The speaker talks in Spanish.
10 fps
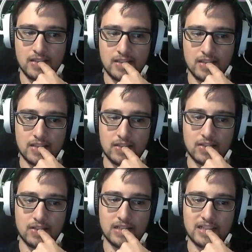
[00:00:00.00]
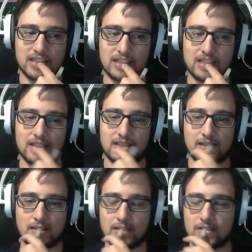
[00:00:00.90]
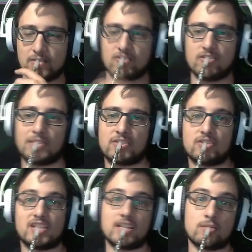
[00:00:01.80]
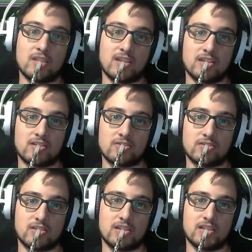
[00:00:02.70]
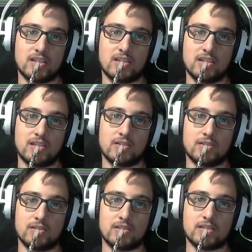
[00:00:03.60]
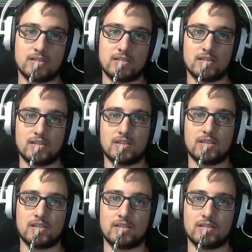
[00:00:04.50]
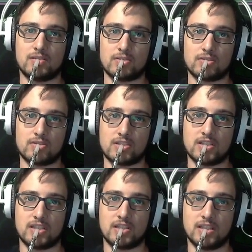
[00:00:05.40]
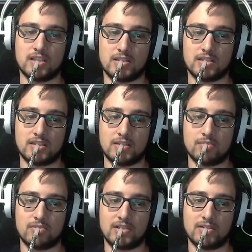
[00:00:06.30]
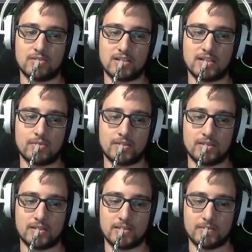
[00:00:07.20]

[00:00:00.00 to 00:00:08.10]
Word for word: Esto gastan 35. Si lo paso tres veces son 35, 35 son 70. Buah, no se da cuenta.